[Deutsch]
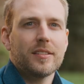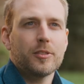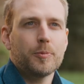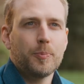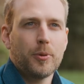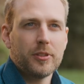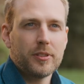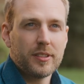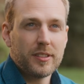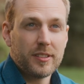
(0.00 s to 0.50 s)
Das
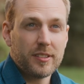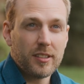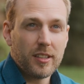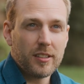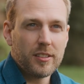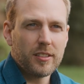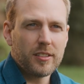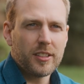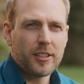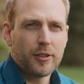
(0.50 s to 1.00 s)

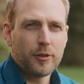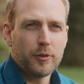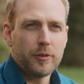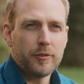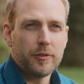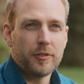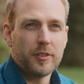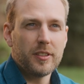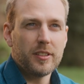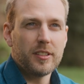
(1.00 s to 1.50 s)
Potenzial der
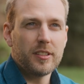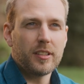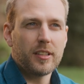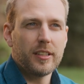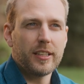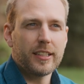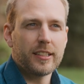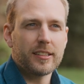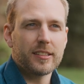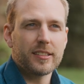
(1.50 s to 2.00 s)
Region, finde ich,
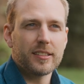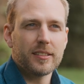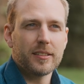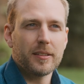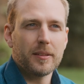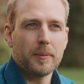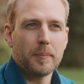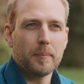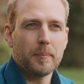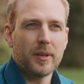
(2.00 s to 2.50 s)
liegt
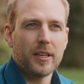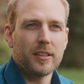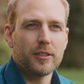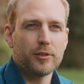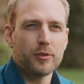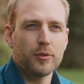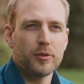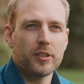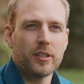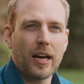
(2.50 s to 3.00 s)
mehr
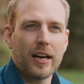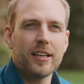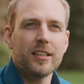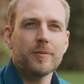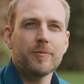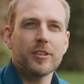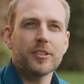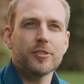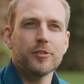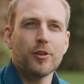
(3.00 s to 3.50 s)
so in
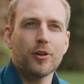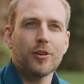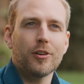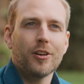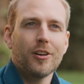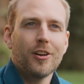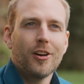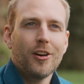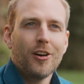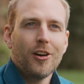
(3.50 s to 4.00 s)
allem, was noch
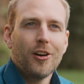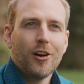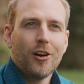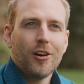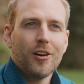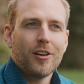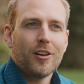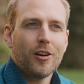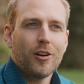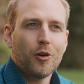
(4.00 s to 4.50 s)

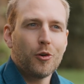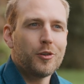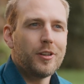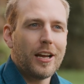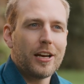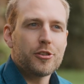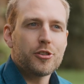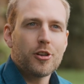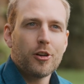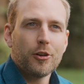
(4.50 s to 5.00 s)

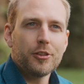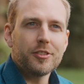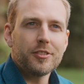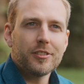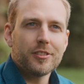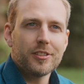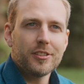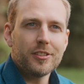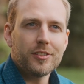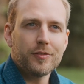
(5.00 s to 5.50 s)

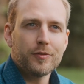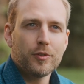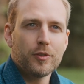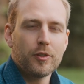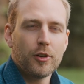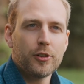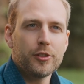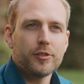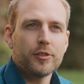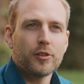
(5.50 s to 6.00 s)
unerschlossen ist,
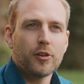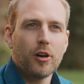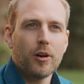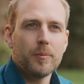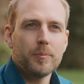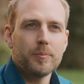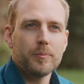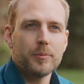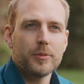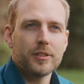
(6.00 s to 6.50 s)
wo Leute
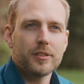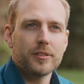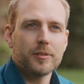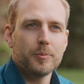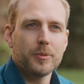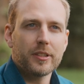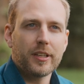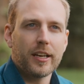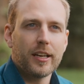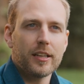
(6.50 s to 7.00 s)
kommen mit,
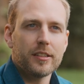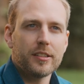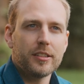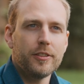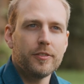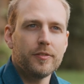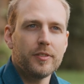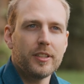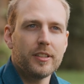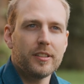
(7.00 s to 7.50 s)
mit
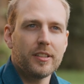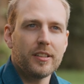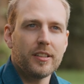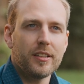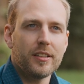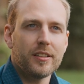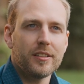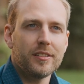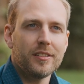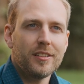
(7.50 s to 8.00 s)
kreativen
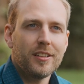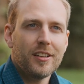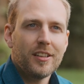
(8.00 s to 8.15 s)
Ideen,